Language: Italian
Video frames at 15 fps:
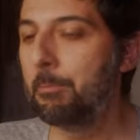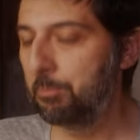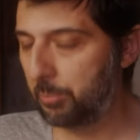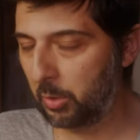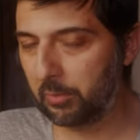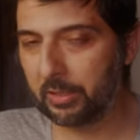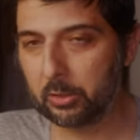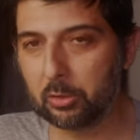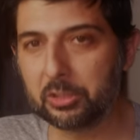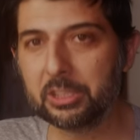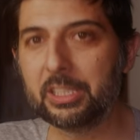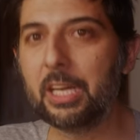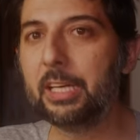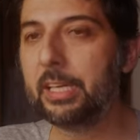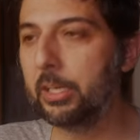Però fatto
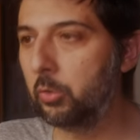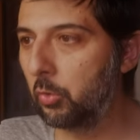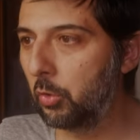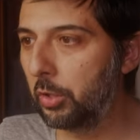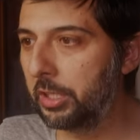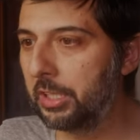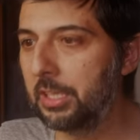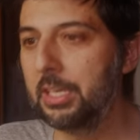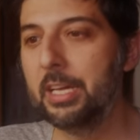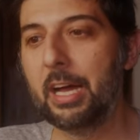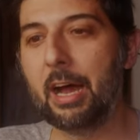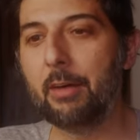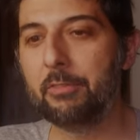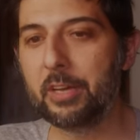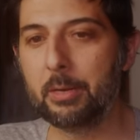sta che noi
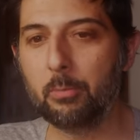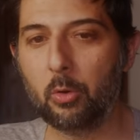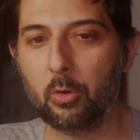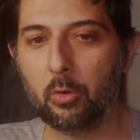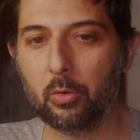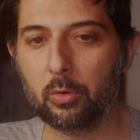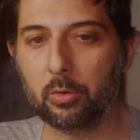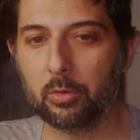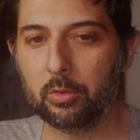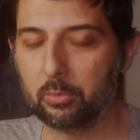avremo